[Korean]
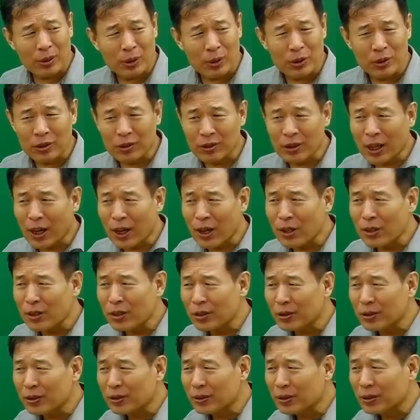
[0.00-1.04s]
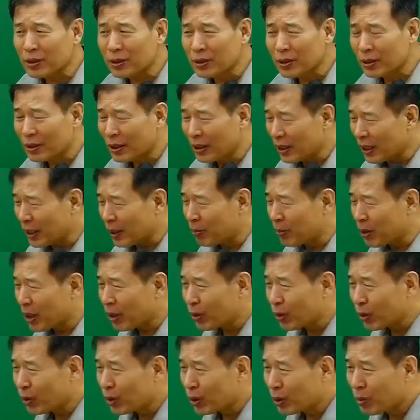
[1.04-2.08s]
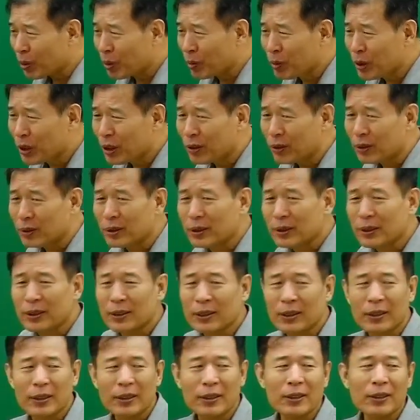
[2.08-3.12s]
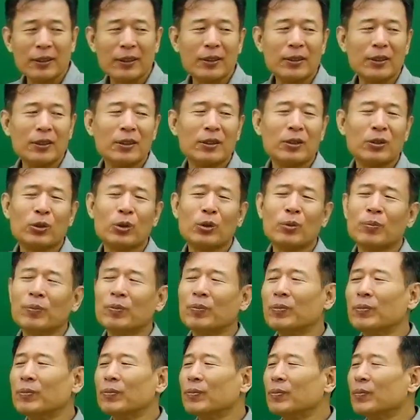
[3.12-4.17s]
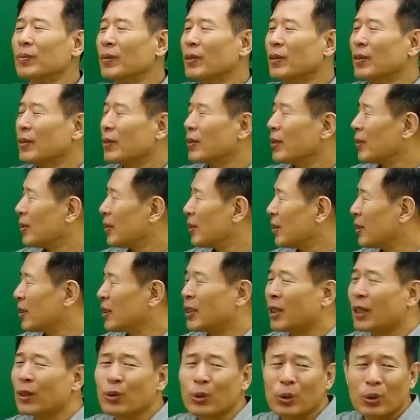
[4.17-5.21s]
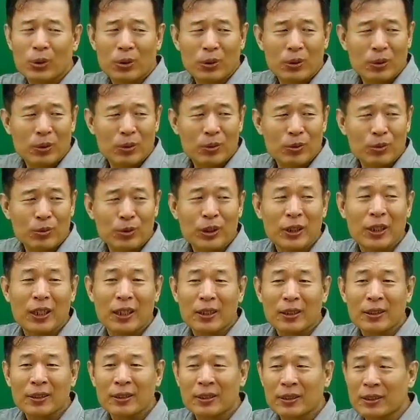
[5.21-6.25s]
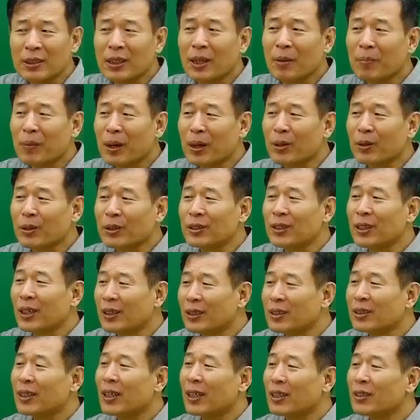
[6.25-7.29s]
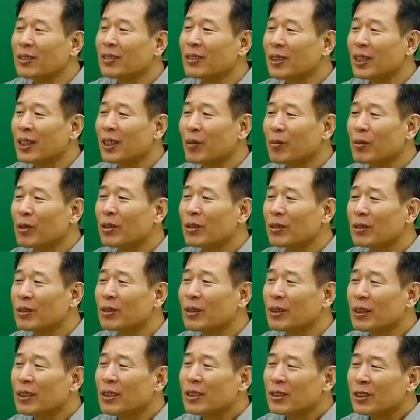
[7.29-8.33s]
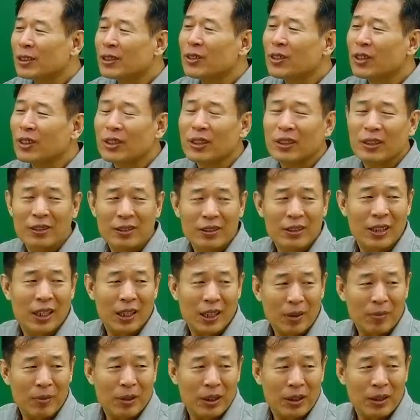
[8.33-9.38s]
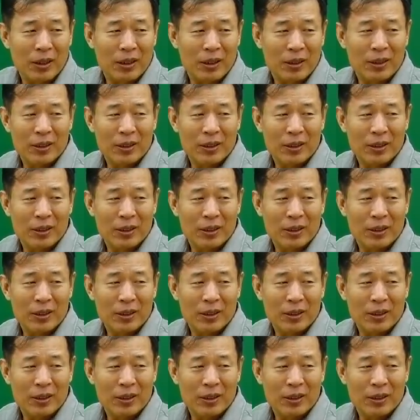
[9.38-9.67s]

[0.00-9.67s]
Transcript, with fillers: 또는 사회적 입장으로서 보면 좀 그래도 우리가 흔한 말로 그레이드가 있는 사람이 실력이 있는 사람이